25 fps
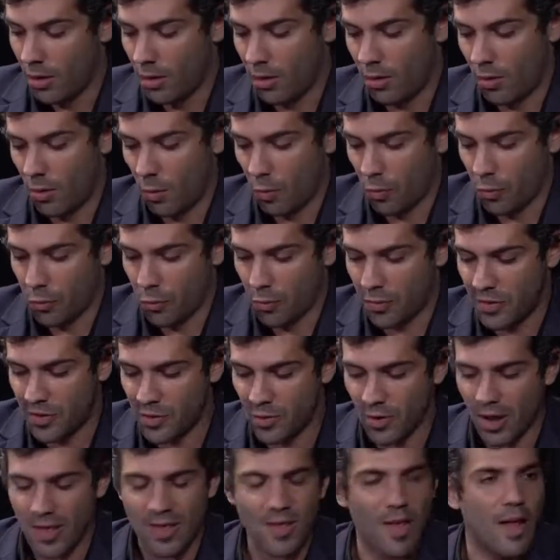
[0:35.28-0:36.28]
euh, on se
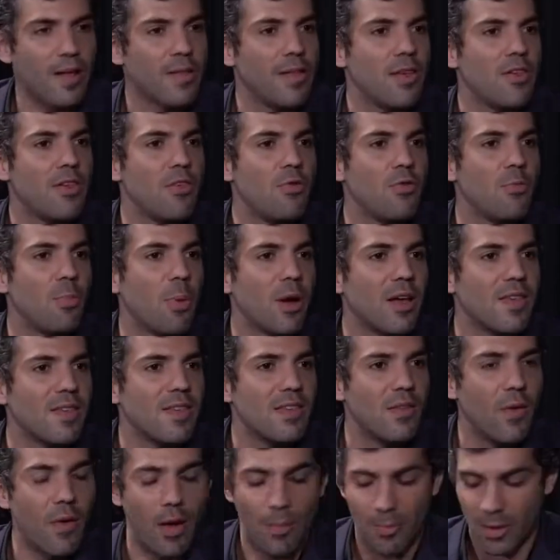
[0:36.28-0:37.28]
dit que la stratégie du
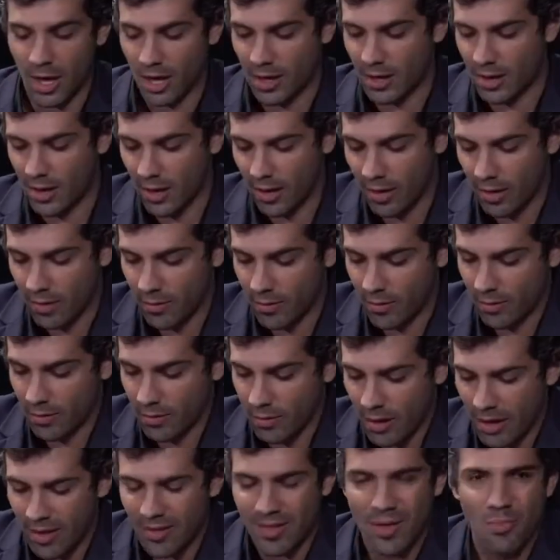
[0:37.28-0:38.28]
président américain
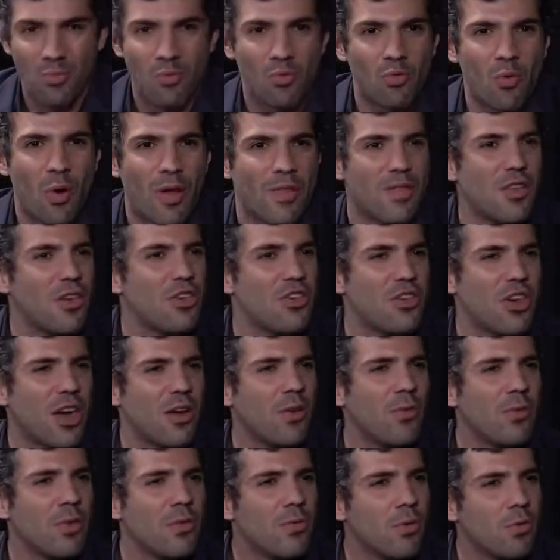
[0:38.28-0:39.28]
euh, a été plutôt un
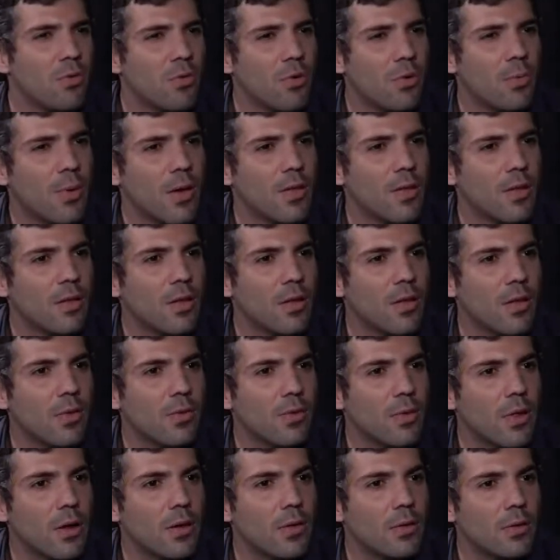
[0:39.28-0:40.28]
échec au niveau du commerce
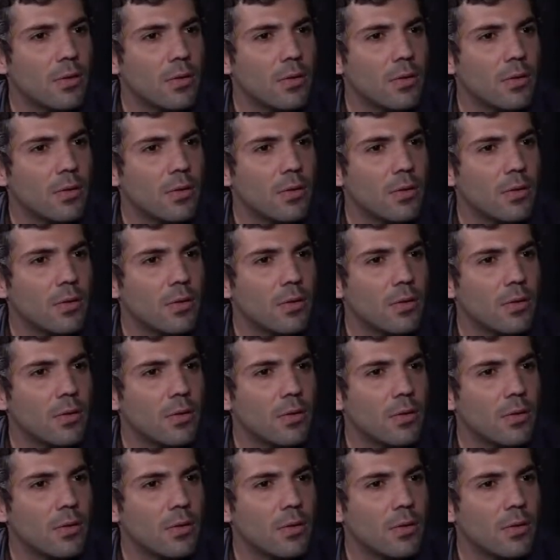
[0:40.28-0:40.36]
international